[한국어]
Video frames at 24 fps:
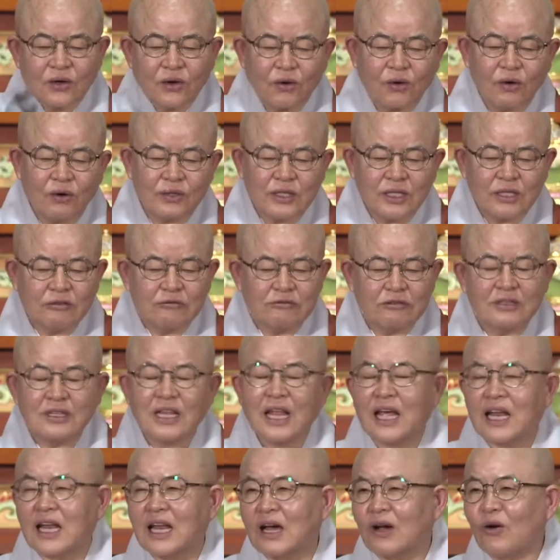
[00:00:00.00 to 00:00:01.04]
그
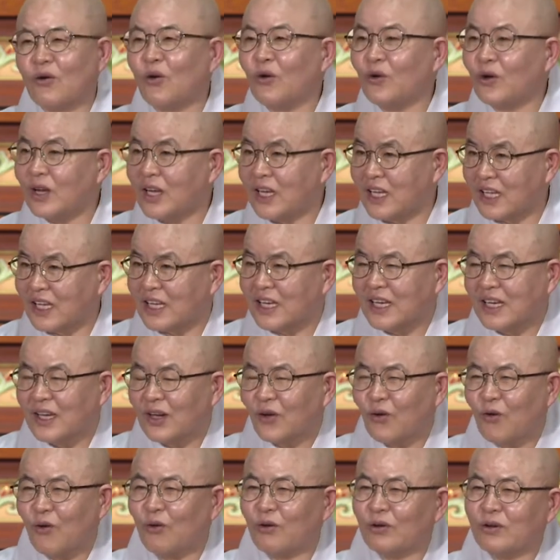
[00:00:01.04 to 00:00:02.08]
이웃나라 콜리
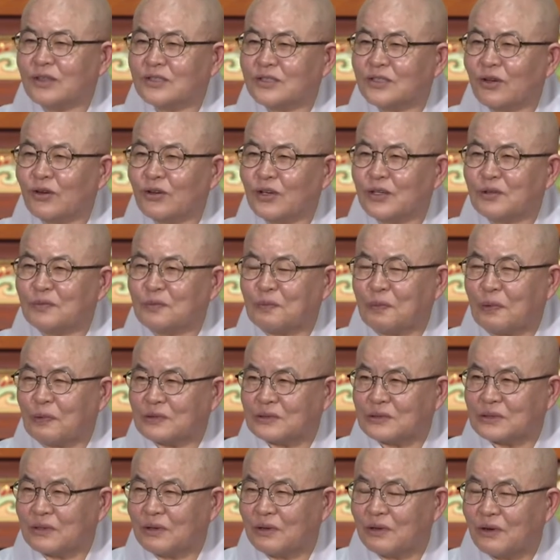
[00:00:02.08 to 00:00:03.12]
콜리성
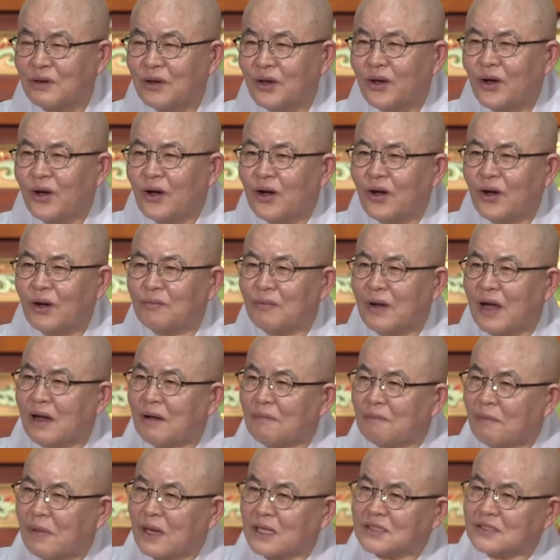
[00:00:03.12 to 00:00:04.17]
벌써 어,
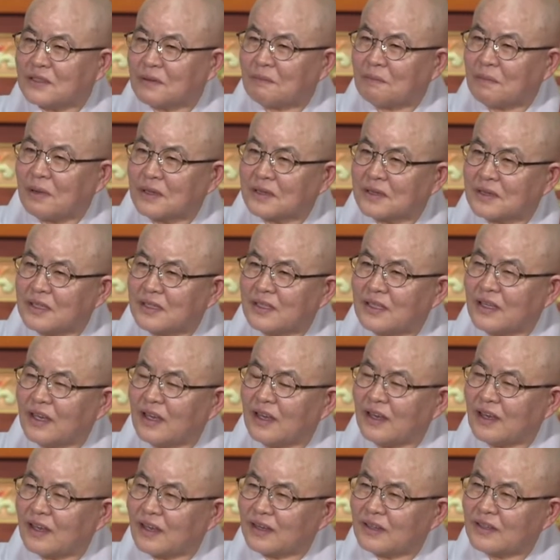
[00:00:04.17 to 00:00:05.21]

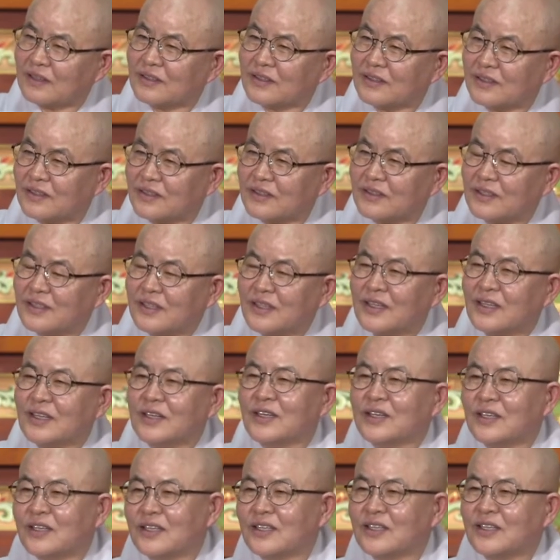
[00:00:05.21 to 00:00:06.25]
마하파자파티의 그
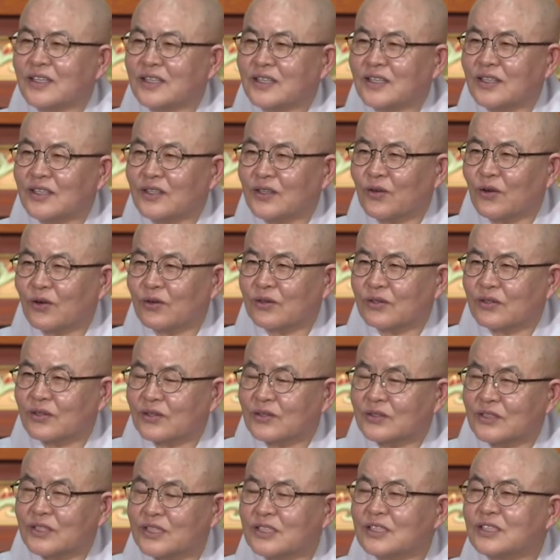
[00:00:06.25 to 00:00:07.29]
어,
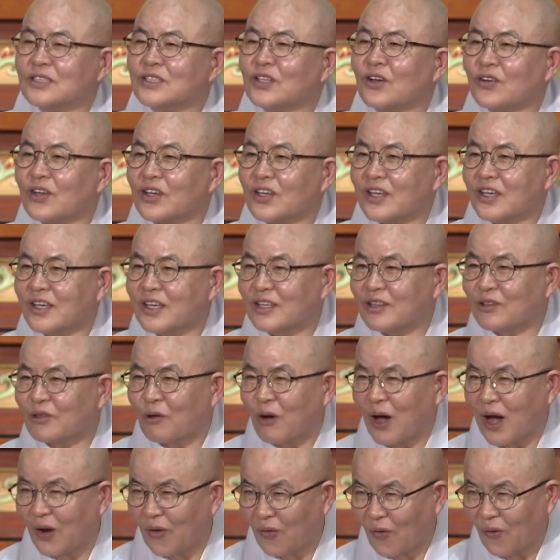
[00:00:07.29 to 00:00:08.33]
친정이기도
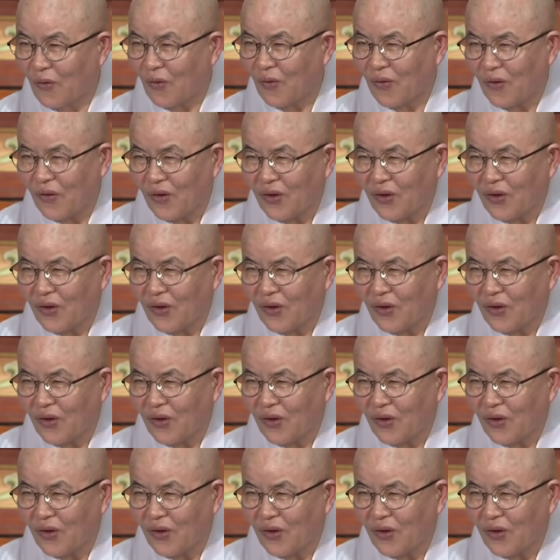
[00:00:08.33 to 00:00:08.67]
하고